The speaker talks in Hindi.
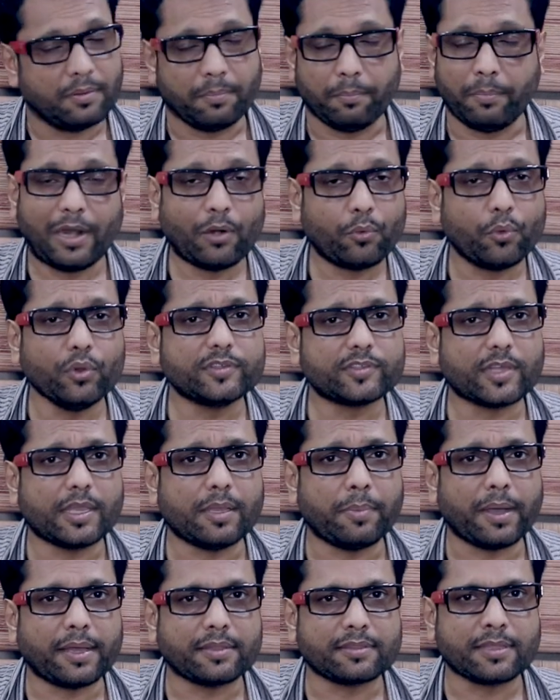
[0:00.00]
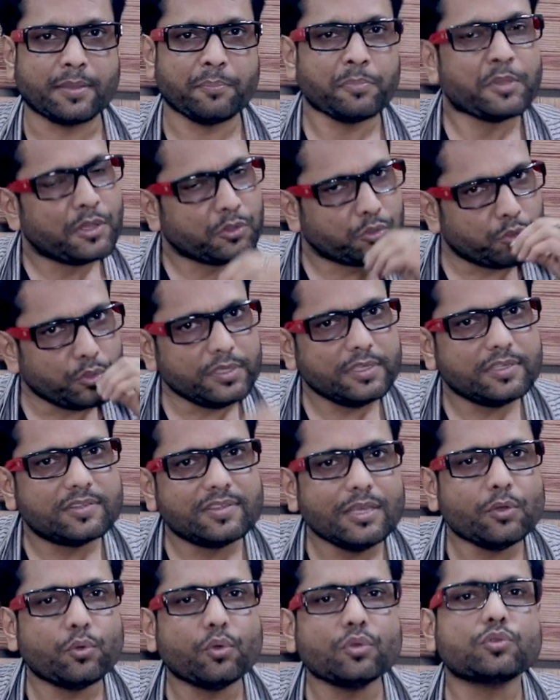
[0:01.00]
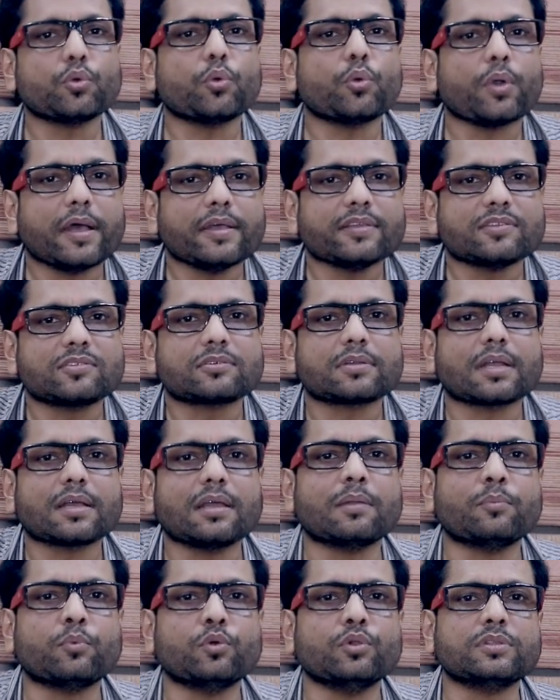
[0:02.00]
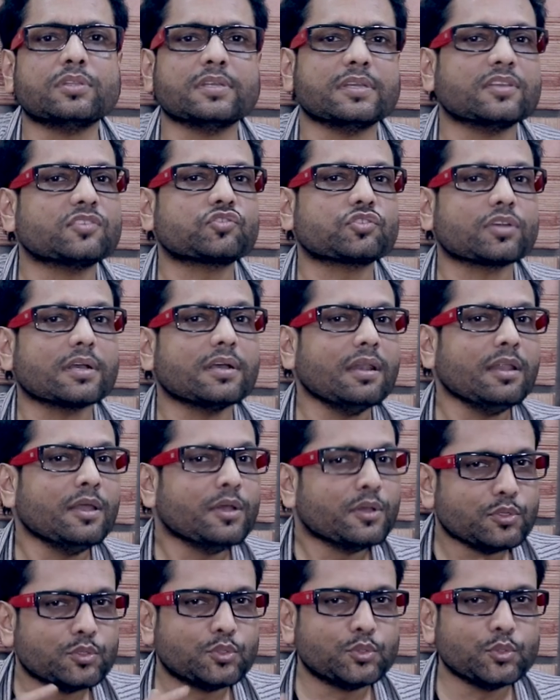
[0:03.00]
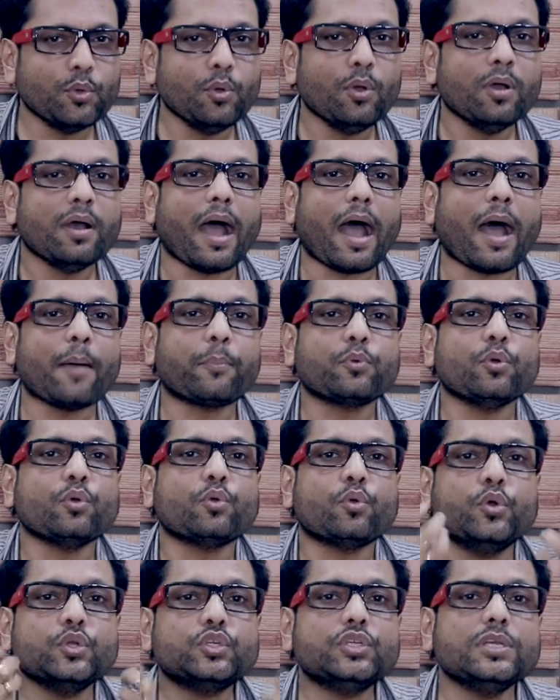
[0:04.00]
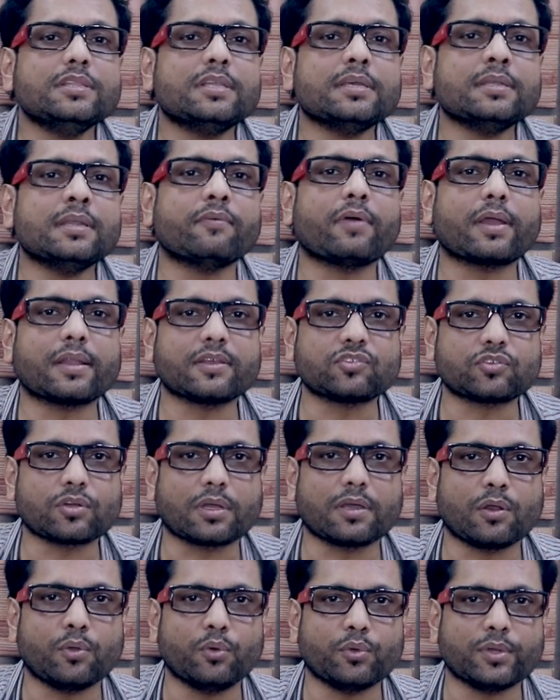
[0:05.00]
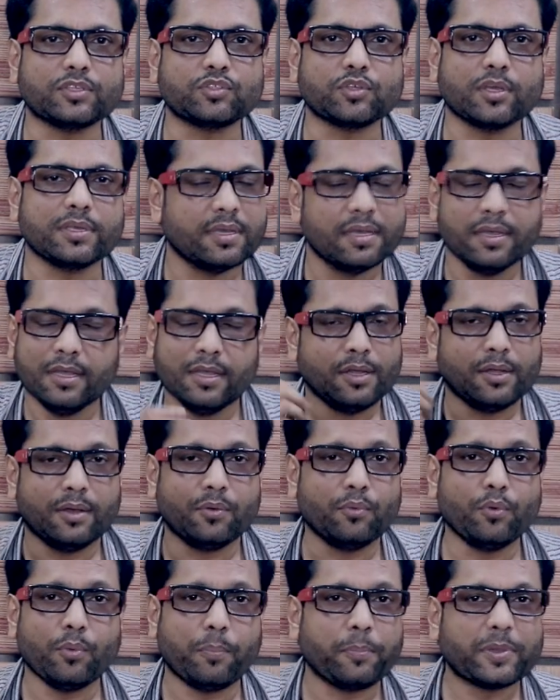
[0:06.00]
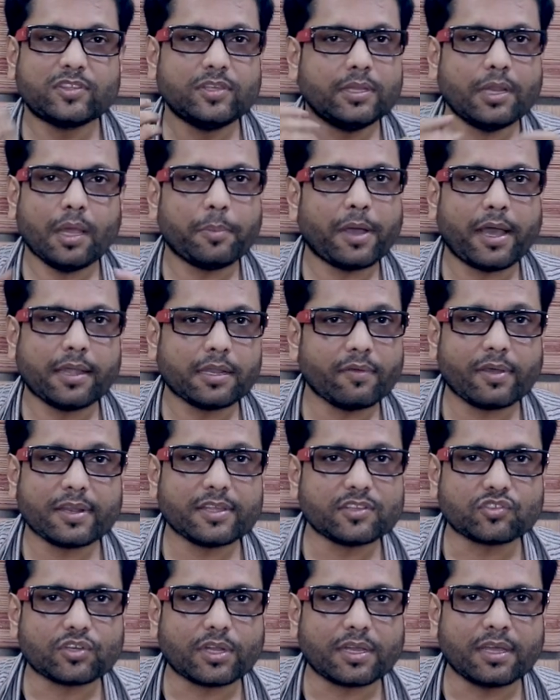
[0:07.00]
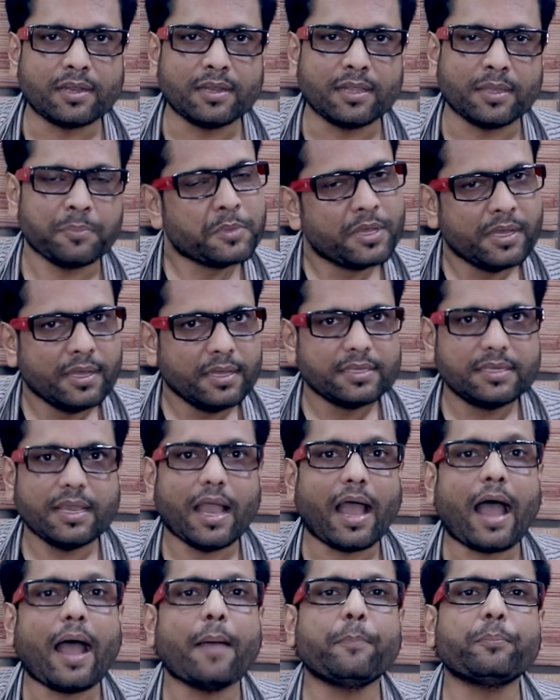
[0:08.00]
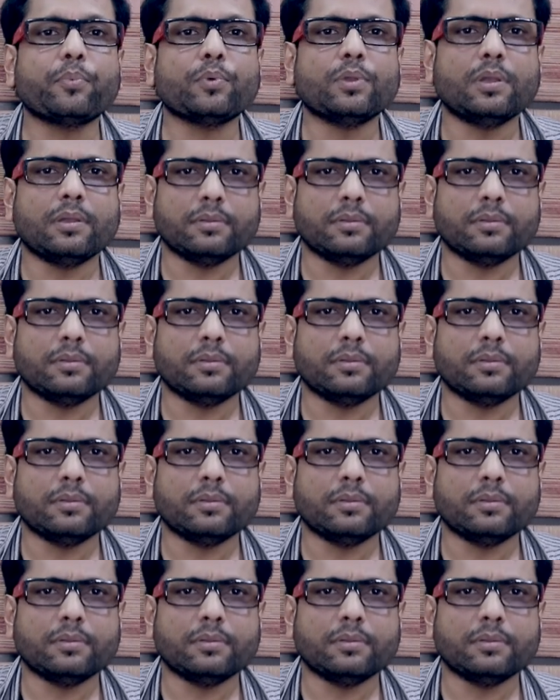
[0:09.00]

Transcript: बिल्कुल सही बात है तो इसी को थोड़ा स्ट्रगल बोलते हैं स्ट्रगल जो आपको खुशी देने वाला स्ट्रगल होना चाहिए वो पसीना बहाने वाला स्ट्रगल नहीं कि आप